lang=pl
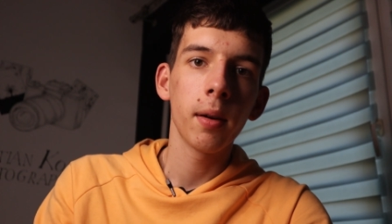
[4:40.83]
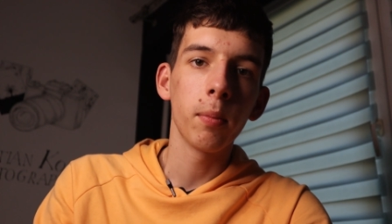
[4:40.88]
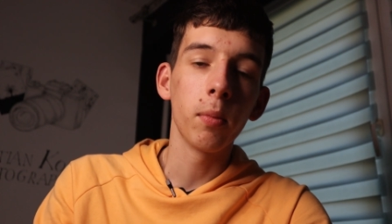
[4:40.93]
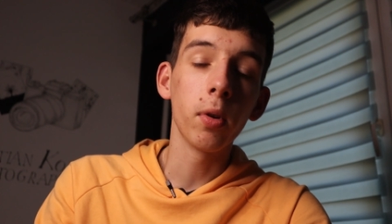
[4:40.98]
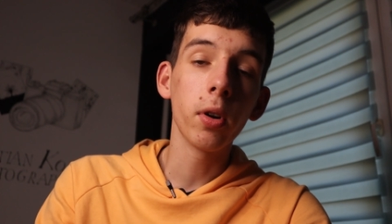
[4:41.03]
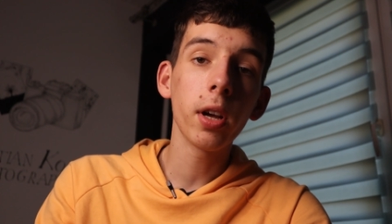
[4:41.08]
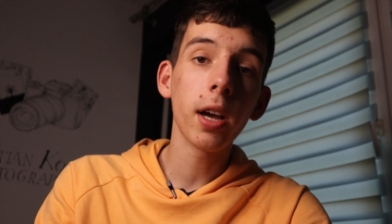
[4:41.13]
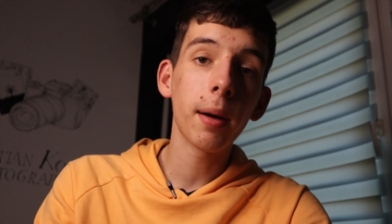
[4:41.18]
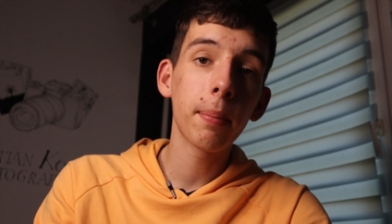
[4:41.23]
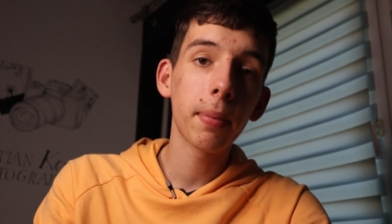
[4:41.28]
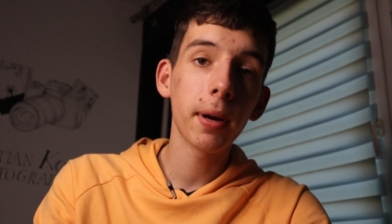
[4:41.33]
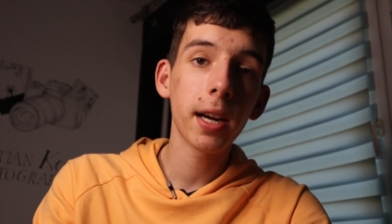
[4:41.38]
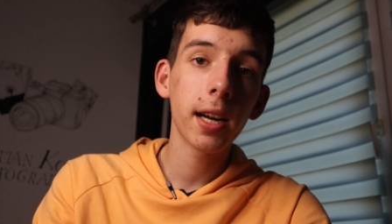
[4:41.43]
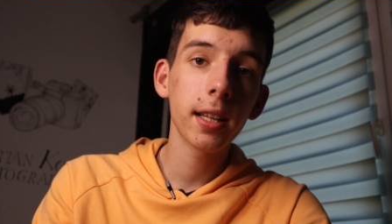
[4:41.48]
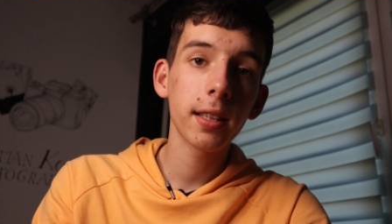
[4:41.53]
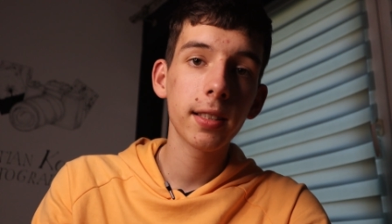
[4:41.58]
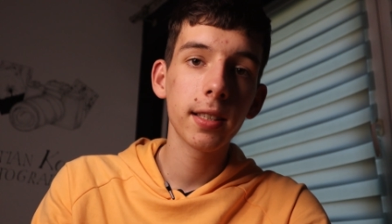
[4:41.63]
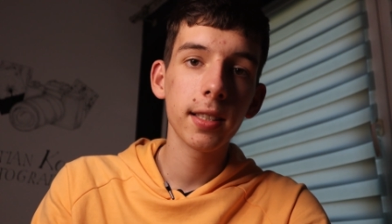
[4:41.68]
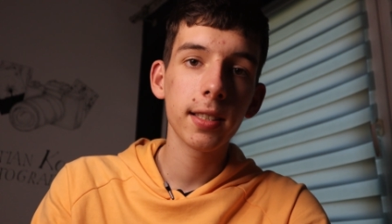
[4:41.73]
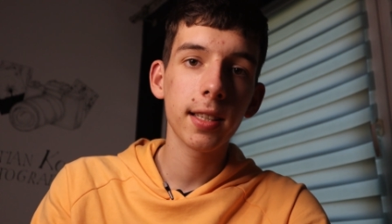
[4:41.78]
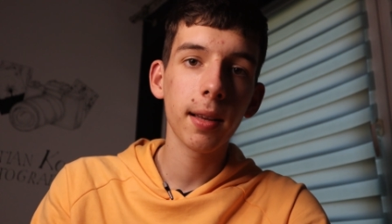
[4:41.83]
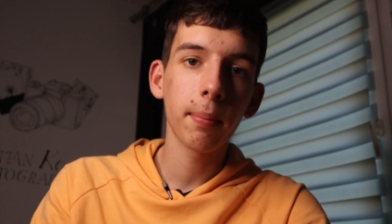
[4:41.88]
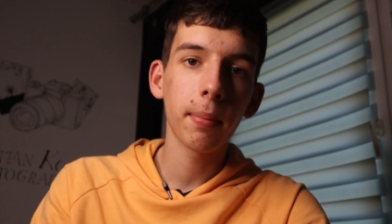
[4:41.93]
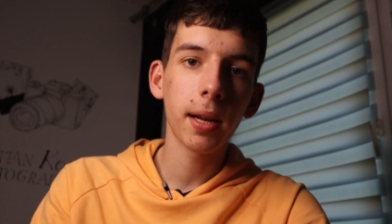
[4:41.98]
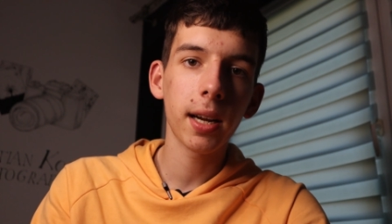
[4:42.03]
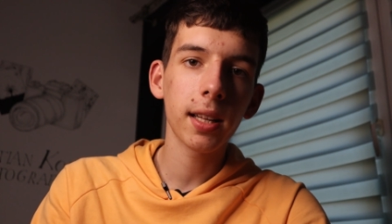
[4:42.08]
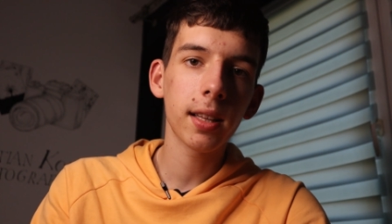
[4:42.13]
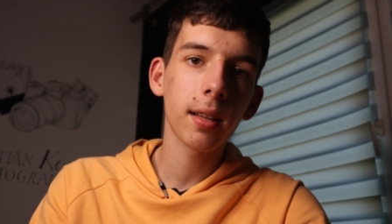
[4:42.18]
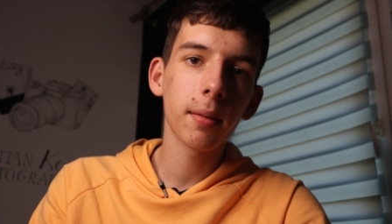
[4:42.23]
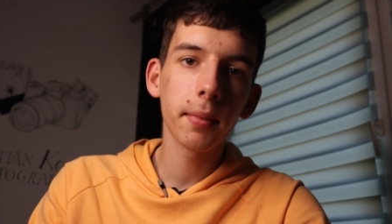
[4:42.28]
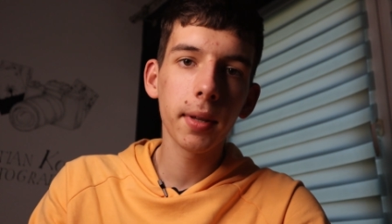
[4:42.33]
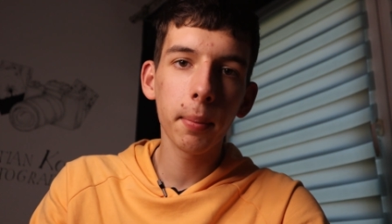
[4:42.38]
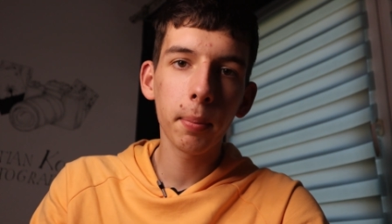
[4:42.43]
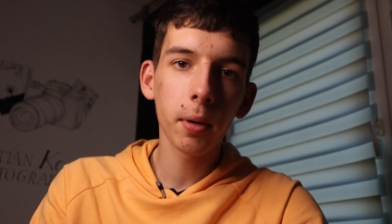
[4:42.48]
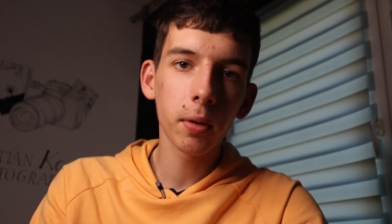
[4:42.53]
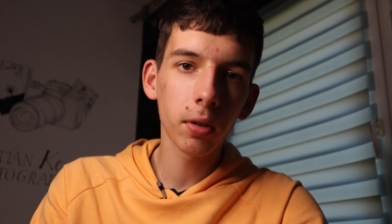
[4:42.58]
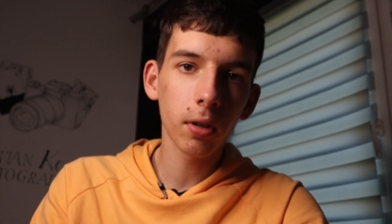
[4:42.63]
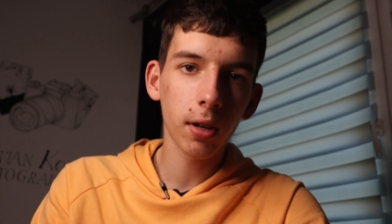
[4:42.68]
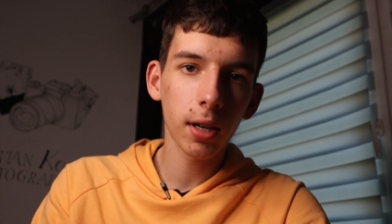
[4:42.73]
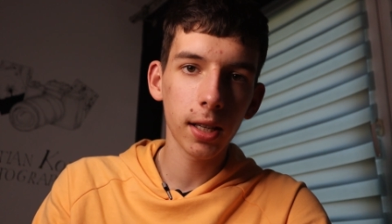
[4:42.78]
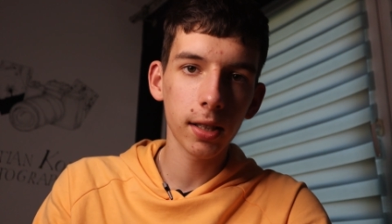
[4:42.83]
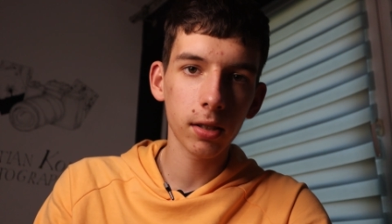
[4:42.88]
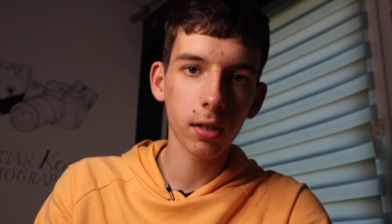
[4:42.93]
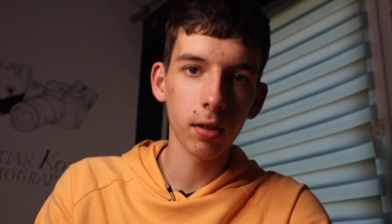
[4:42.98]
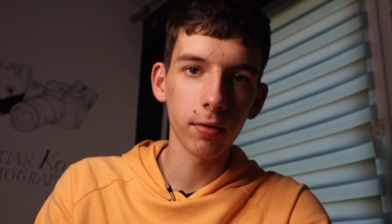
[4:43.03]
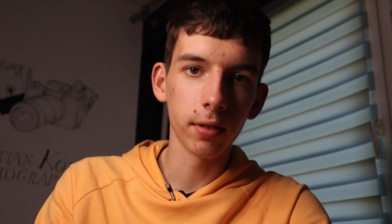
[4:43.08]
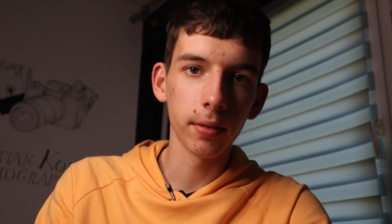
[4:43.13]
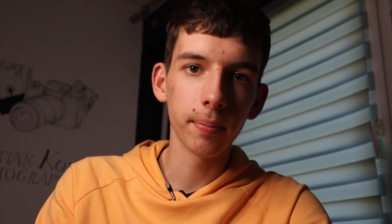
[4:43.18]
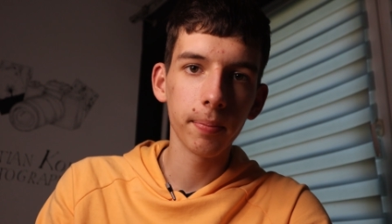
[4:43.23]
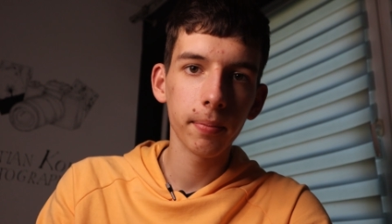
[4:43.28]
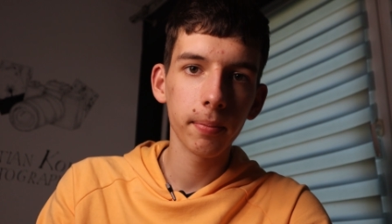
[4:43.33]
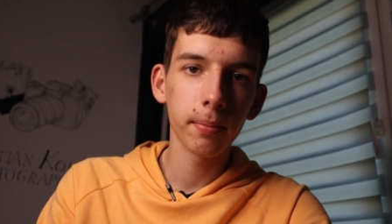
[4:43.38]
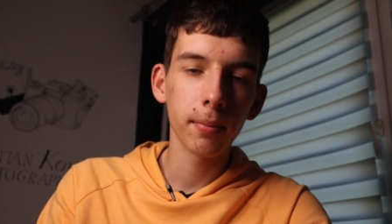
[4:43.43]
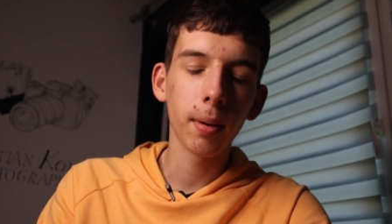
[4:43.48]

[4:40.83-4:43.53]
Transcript: Mój aparat jest aparatem niepełnoklatkowym.